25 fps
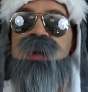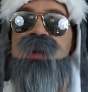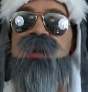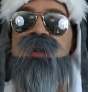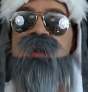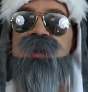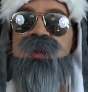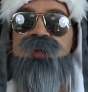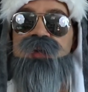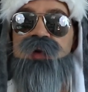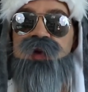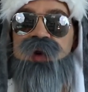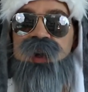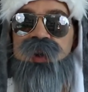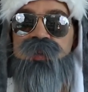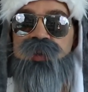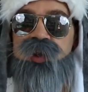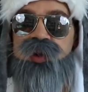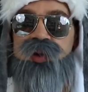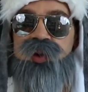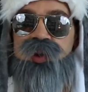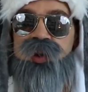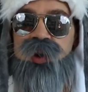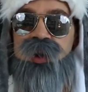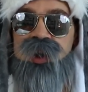Si vous voulez me
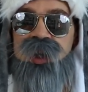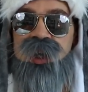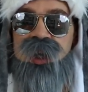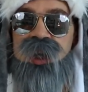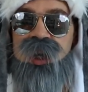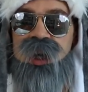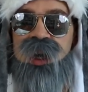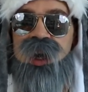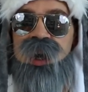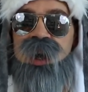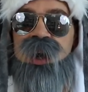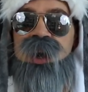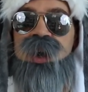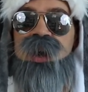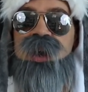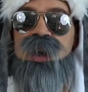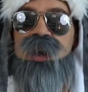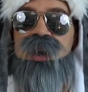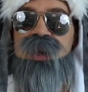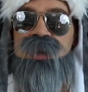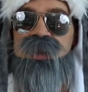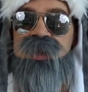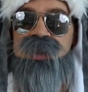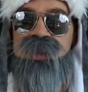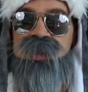soutenir,
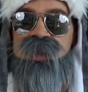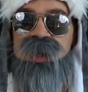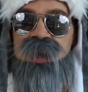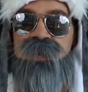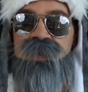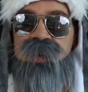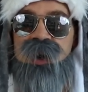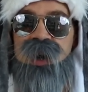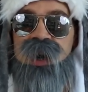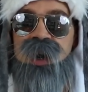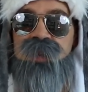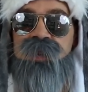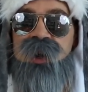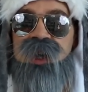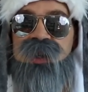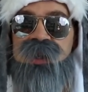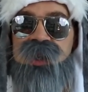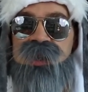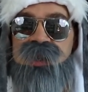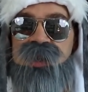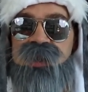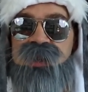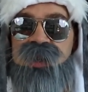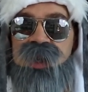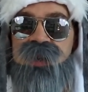n'hésitez pas à
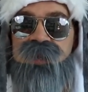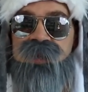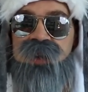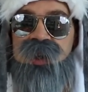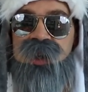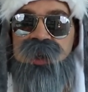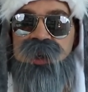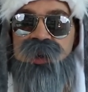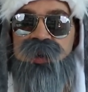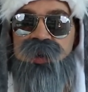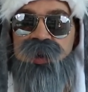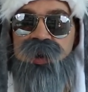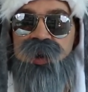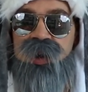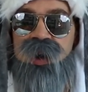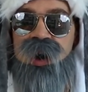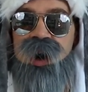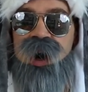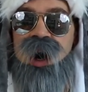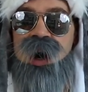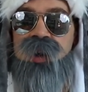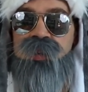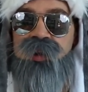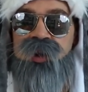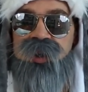partager cette vidéo,
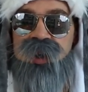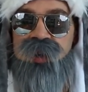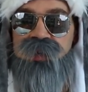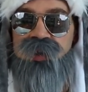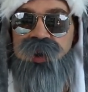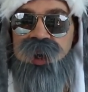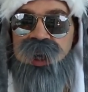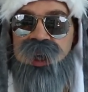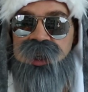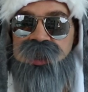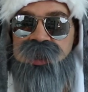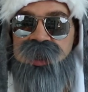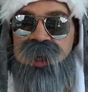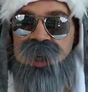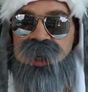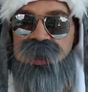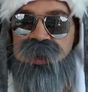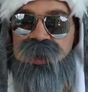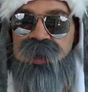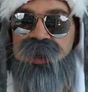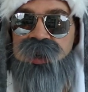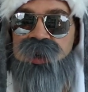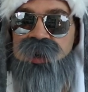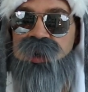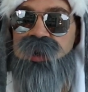abonnez-vous à la
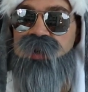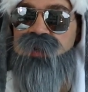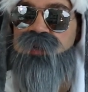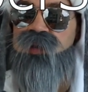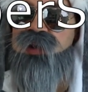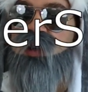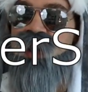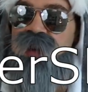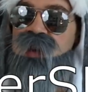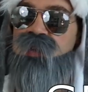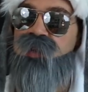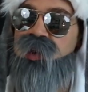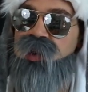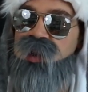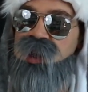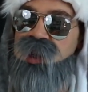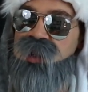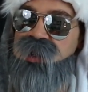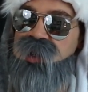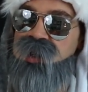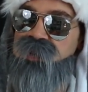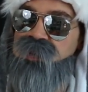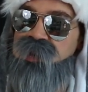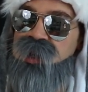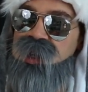chaîne. Vous avez mon lien
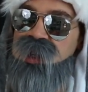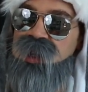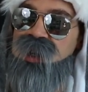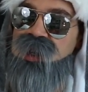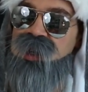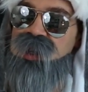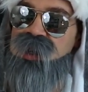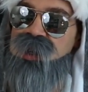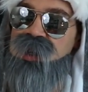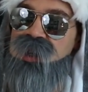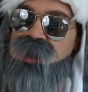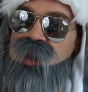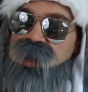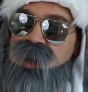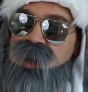Tipeee qui